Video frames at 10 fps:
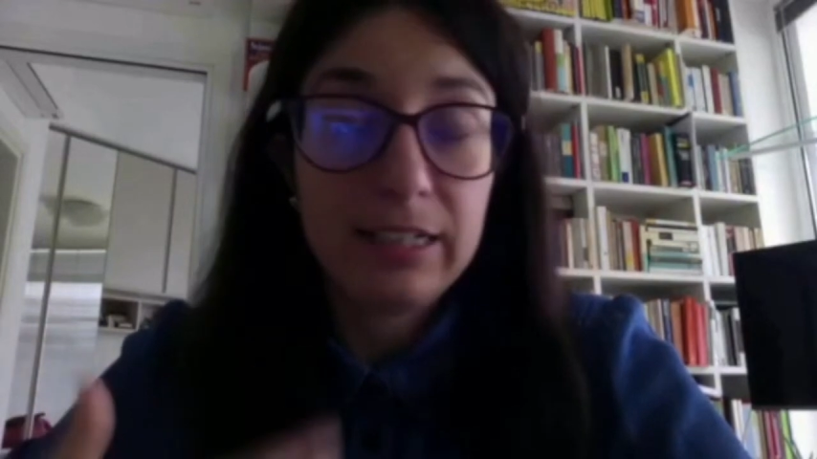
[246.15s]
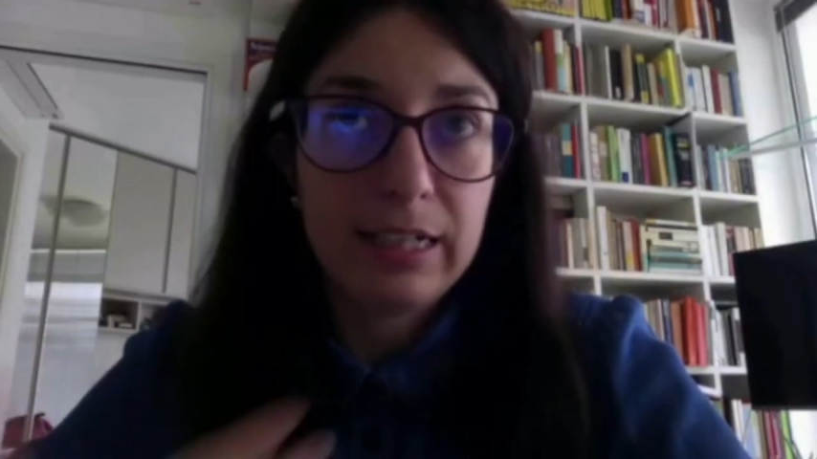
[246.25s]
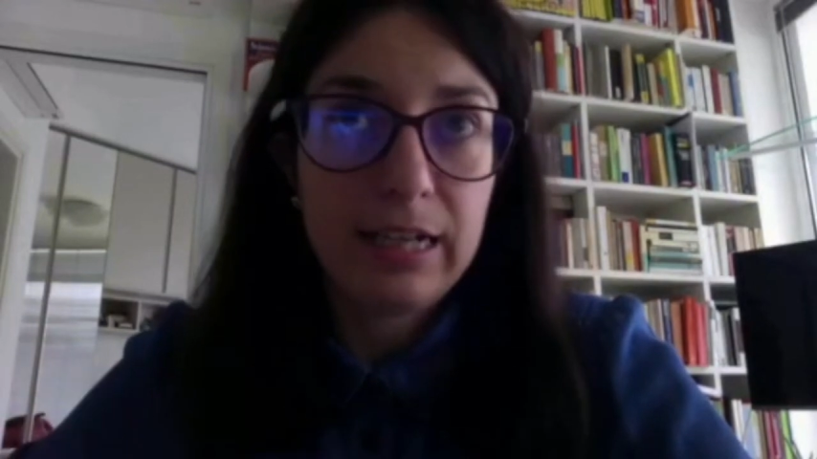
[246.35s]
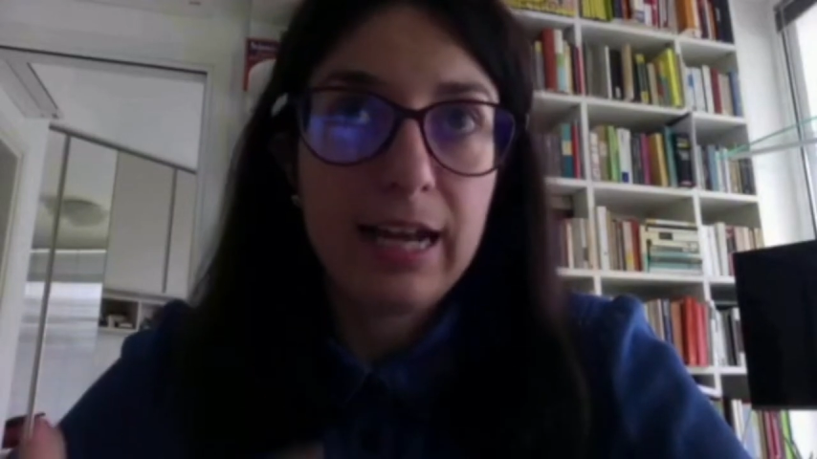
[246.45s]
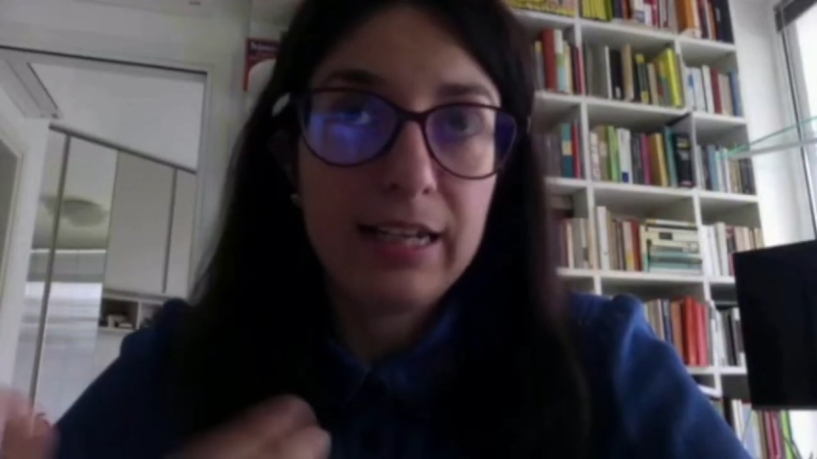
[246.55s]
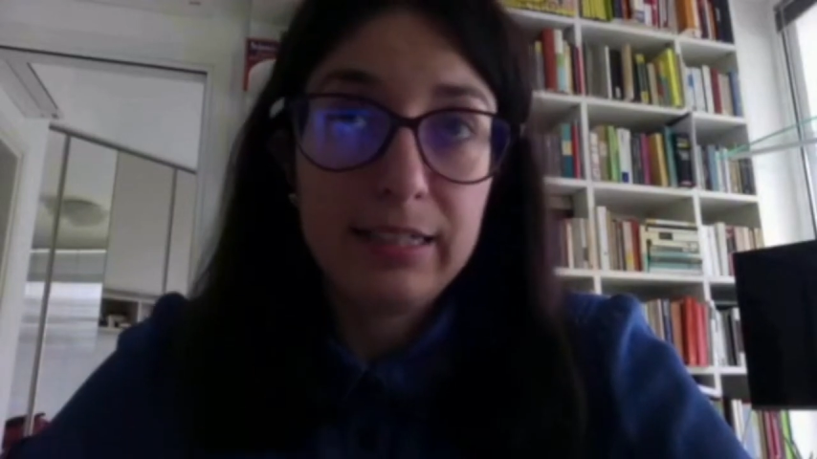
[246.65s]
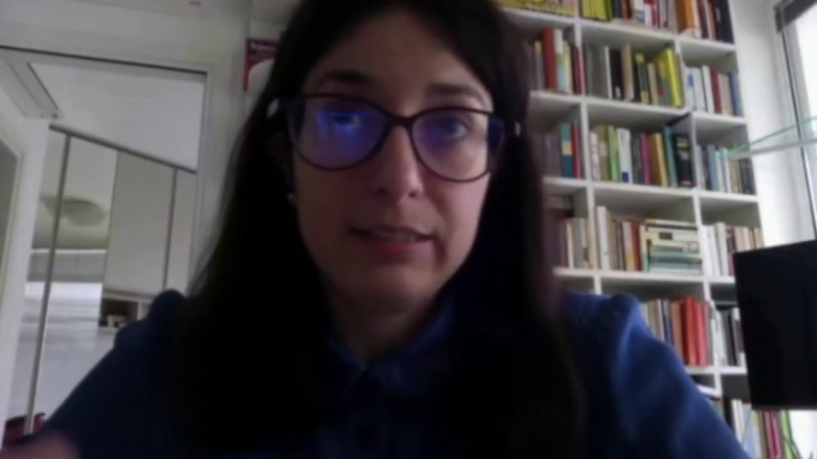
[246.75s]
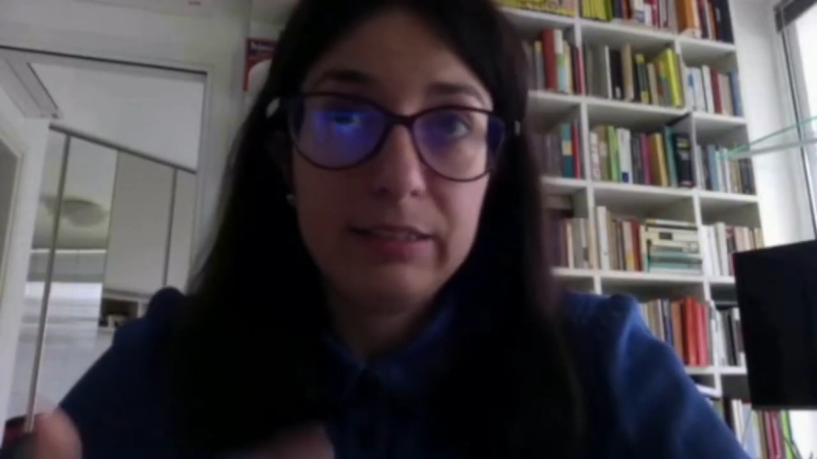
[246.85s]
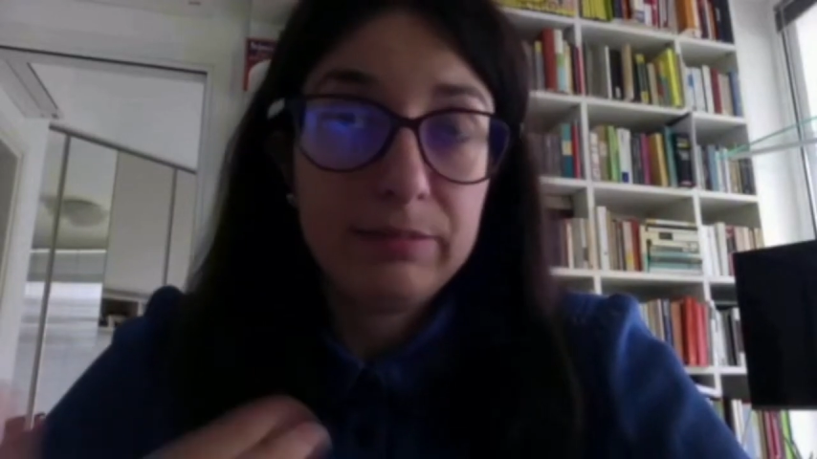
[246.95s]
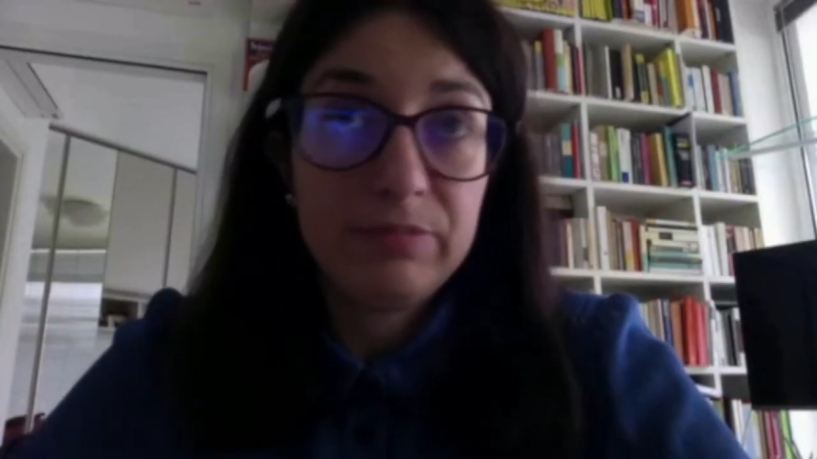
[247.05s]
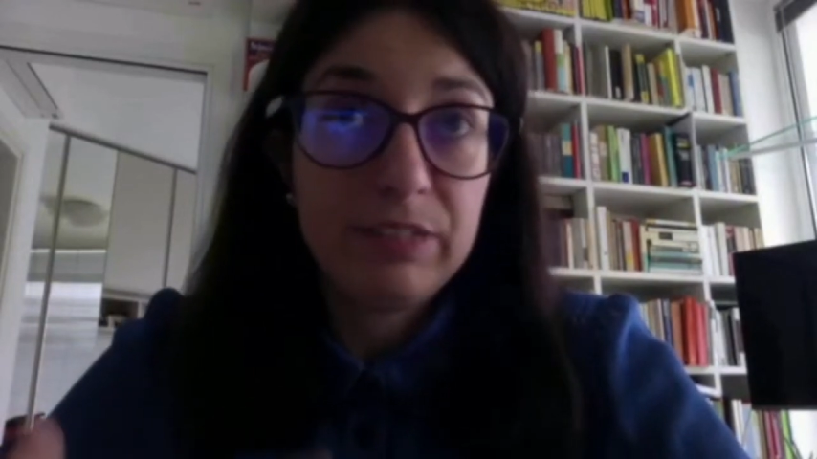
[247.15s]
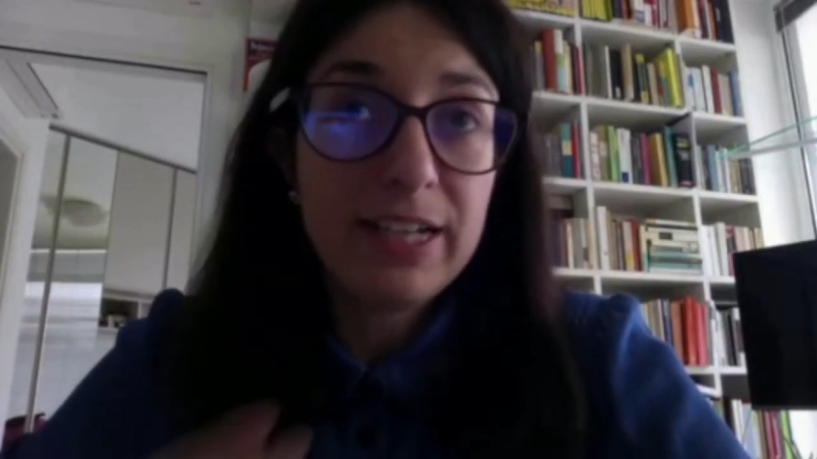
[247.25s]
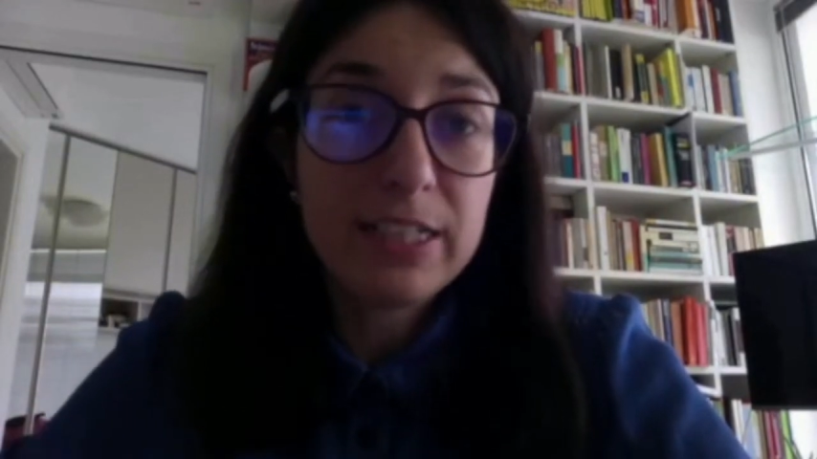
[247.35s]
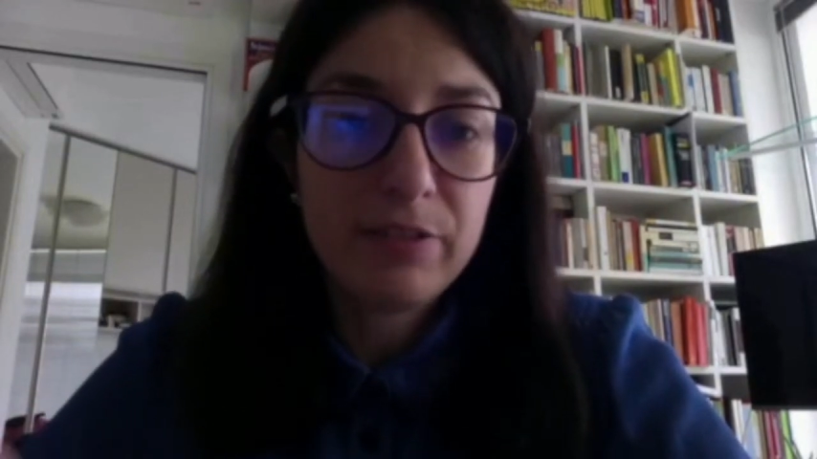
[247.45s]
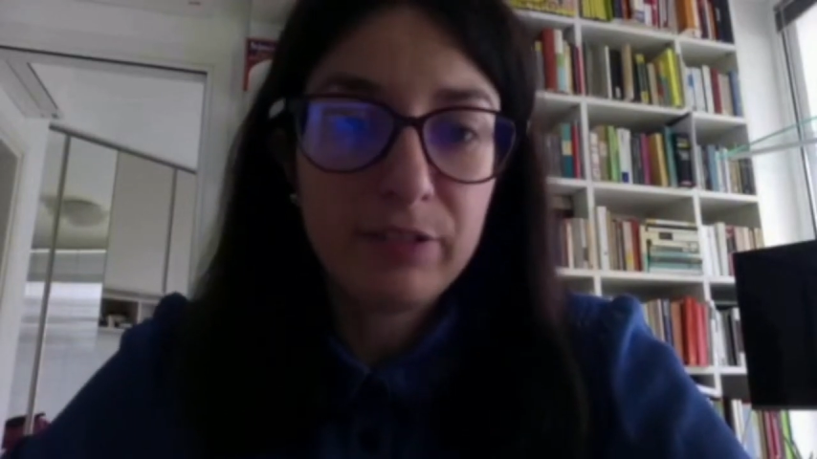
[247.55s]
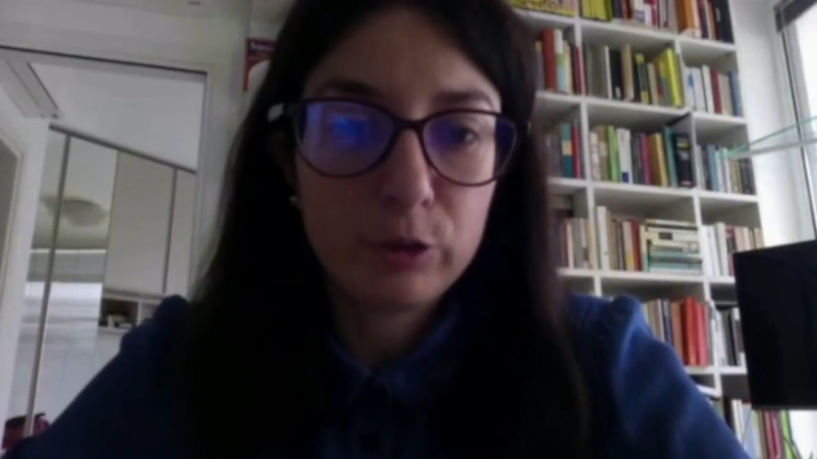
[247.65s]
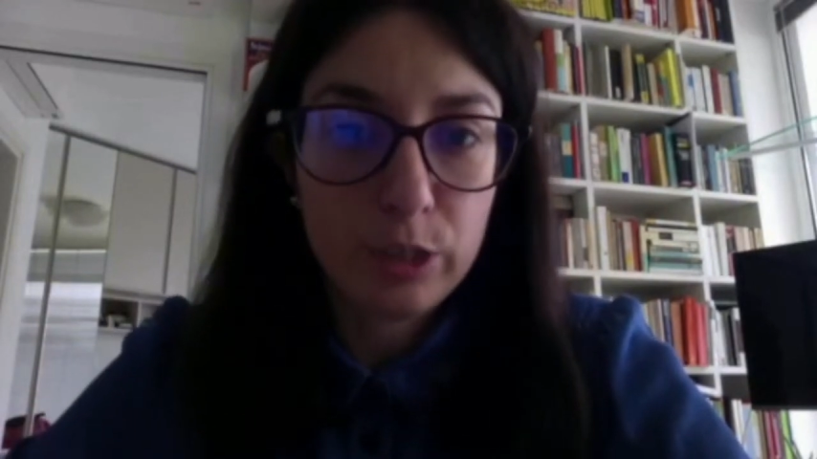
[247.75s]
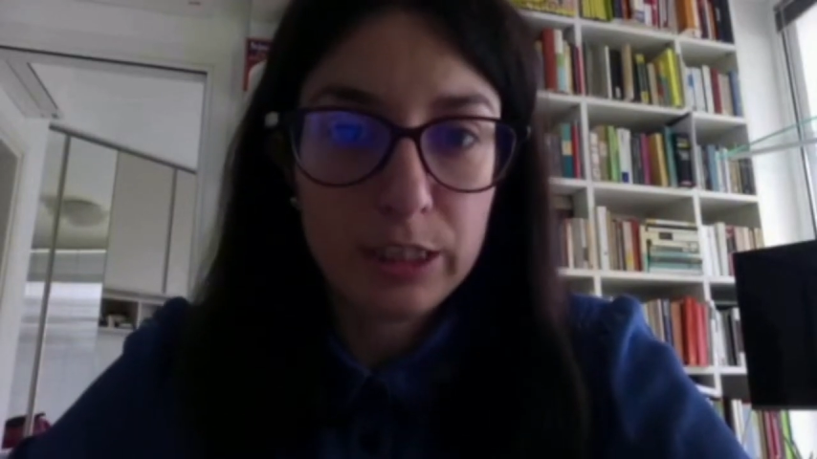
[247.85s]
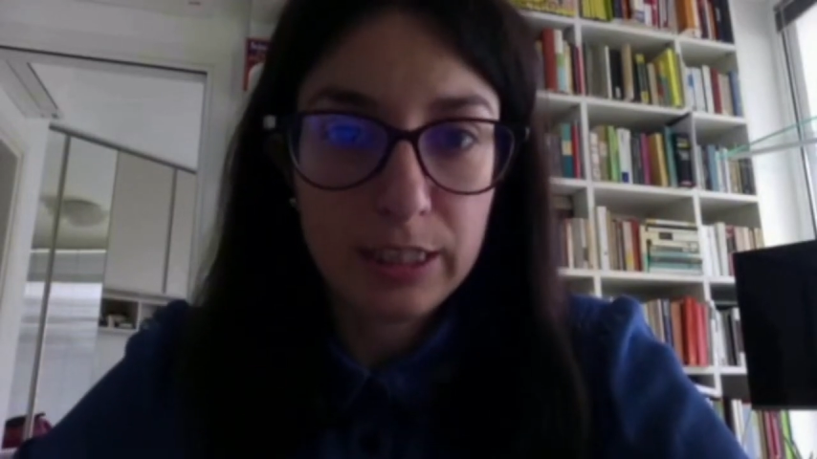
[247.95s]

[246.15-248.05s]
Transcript: eh, ai diversi fattori